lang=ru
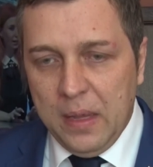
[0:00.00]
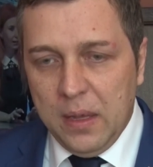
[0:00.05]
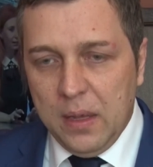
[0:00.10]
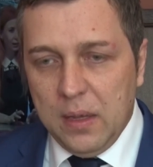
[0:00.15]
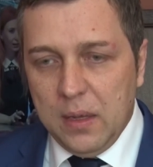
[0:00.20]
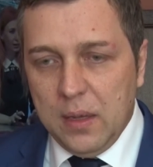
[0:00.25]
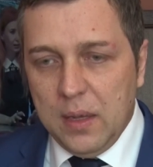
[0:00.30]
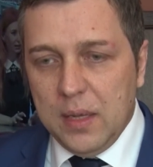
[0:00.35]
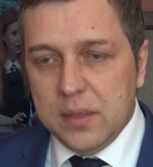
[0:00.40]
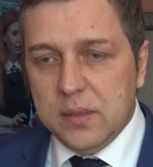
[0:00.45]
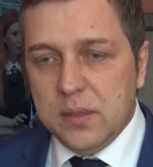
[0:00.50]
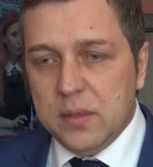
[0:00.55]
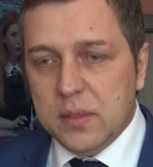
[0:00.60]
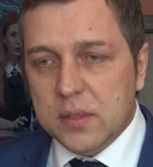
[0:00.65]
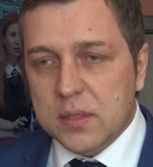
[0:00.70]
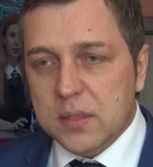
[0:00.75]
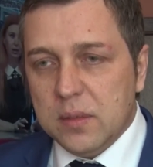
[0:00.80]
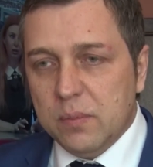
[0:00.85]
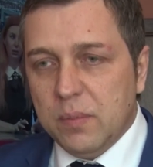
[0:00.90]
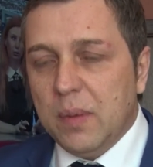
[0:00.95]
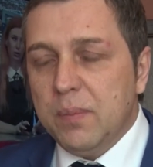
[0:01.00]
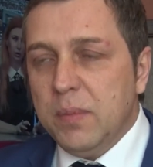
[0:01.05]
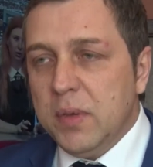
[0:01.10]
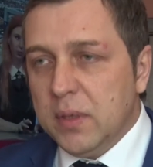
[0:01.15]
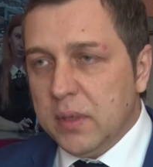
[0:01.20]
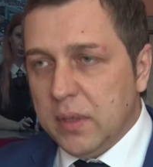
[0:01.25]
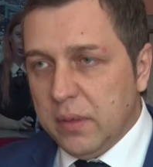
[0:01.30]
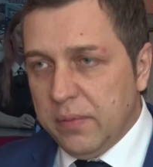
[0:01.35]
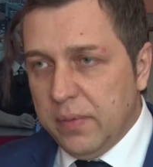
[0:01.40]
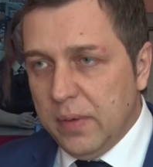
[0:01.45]
А, один из
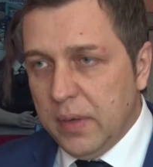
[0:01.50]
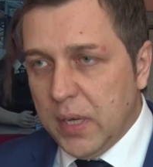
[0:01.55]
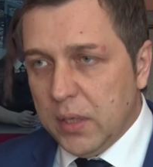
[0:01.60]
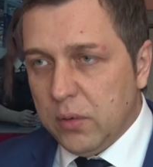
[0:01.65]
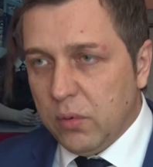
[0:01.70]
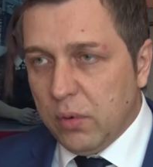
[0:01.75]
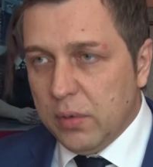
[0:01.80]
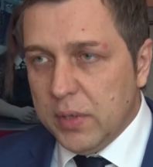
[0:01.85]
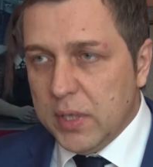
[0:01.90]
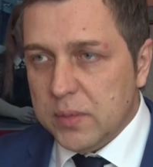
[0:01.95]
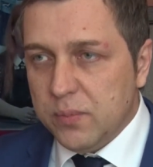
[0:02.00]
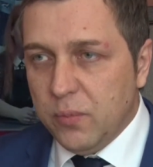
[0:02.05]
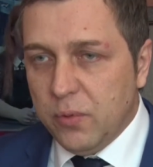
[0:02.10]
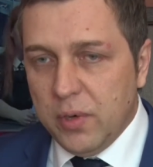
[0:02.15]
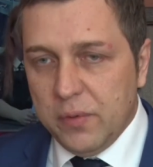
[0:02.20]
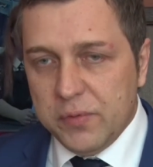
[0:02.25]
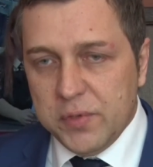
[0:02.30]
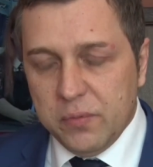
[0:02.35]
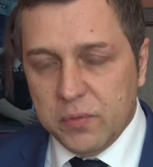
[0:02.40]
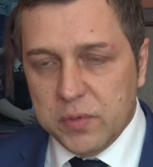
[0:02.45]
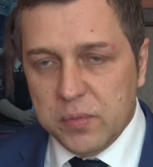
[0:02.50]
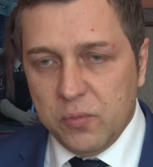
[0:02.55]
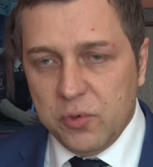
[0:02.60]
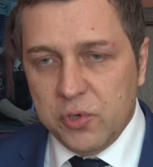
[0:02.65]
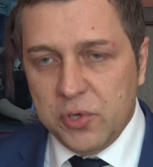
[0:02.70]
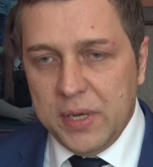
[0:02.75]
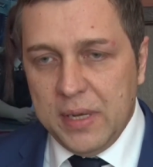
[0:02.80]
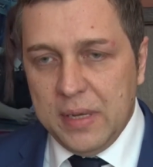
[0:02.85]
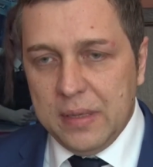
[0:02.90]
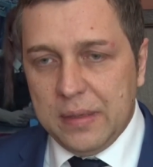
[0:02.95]
моментов, который нас более всего
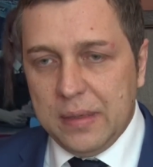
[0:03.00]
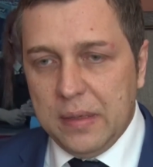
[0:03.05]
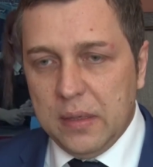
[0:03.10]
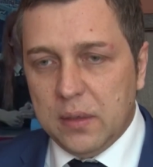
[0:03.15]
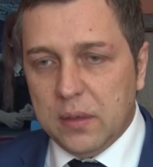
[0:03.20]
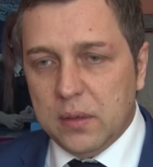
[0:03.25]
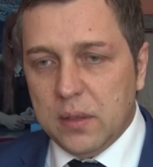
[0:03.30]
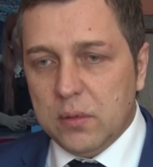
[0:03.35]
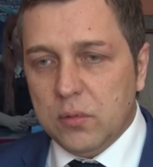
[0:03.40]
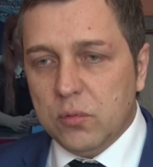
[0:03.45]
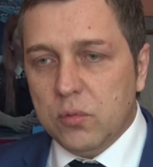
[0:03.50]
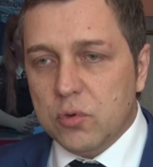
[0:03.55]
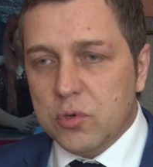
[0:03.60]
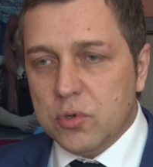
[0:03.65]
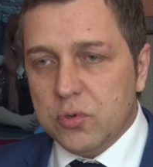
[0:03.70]
смущает, это то,